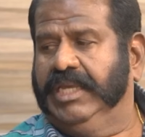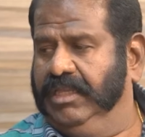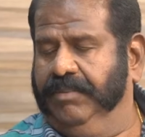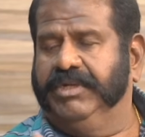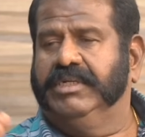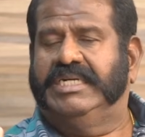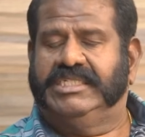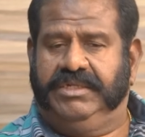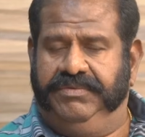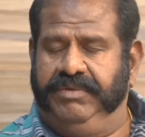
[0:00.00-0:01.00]
இந்த பக்கம்
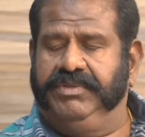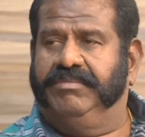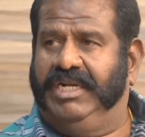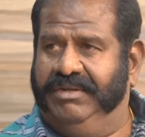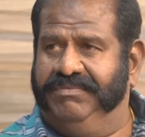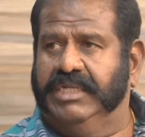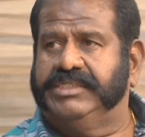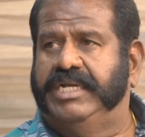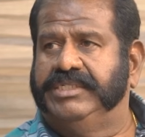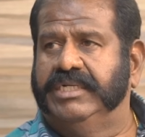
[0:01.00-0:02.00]
கிருஷ்ணவணி வந்து
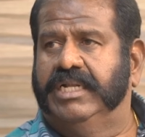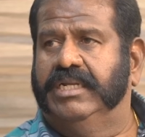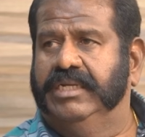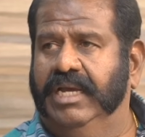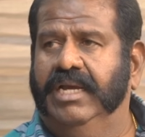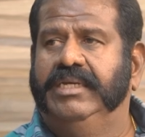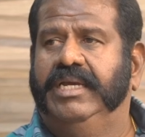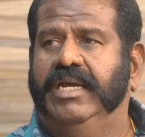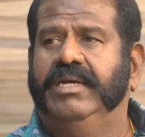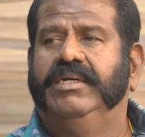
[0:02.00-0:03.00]
மல்டிப்ளெக்ஸ் ஆகிடுச்சுங்கிறாரு ஏன்
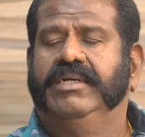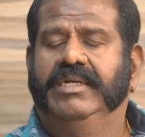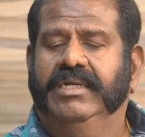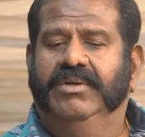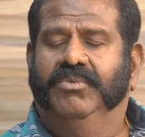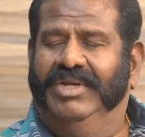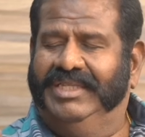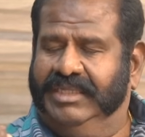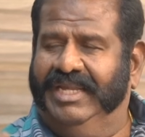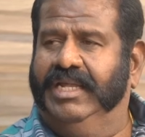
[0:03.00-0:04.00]
ஏன்
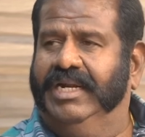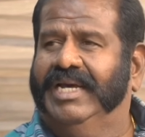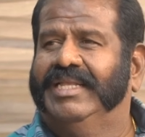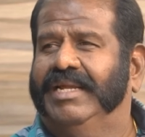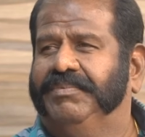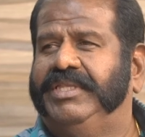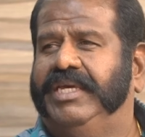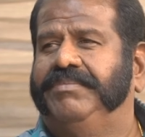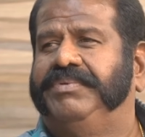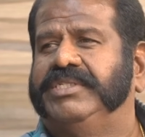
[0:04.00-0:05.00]
உங்களுக்கு தெரியலைன்னா அதெல்லாம் பற்றி
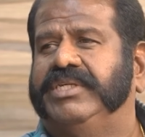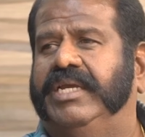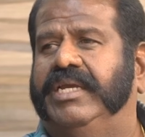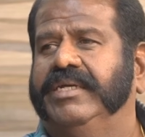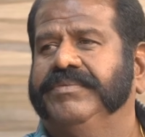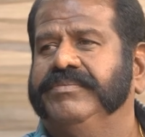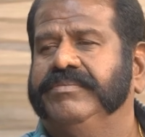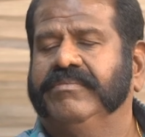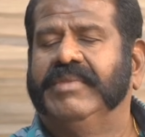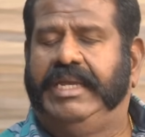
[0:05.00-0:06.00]
ஏன் பேசுகிறீங்க
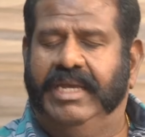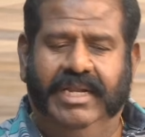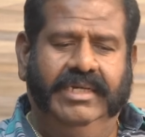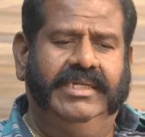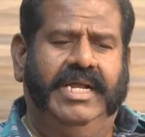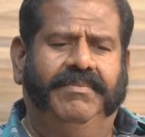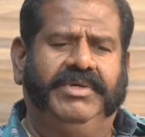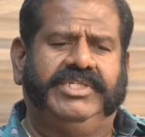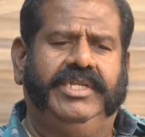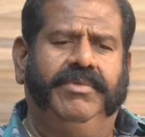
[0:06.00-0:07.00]
எனக்கு நாம்
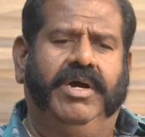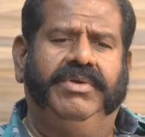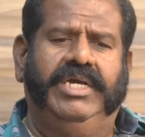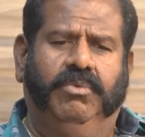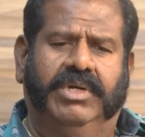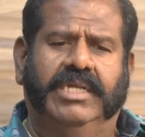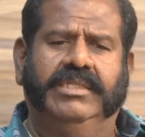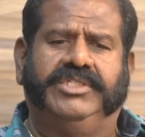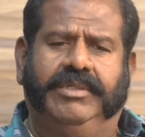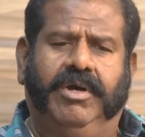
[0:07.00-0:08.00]
சினிமாவிலே
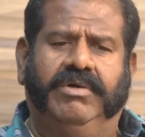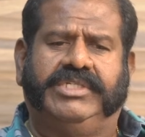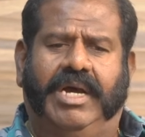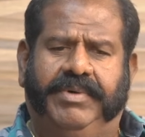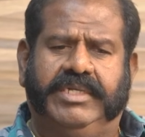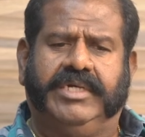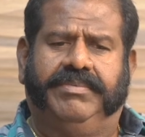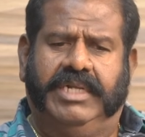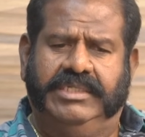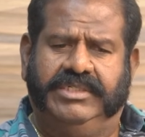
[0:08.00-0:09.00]
உட்காந்து சினிமாவே சாப்பாடு
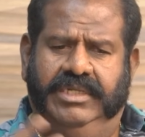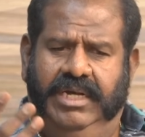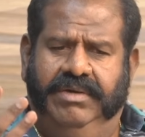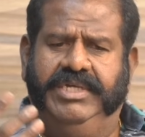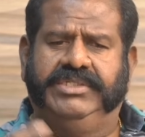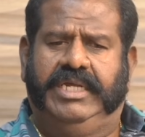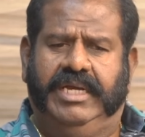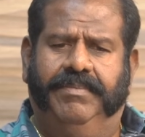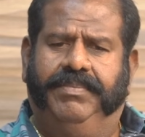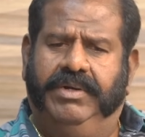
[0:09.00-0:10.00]
சாப்பிட்டேன் நான் சின்ன வயசில்
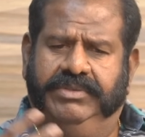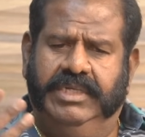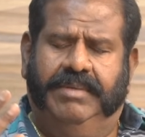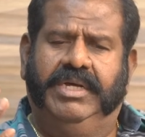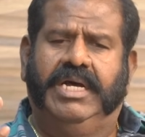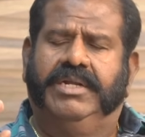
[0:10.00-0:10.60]
எங்கள் அப்பா வந்து ஐம்பது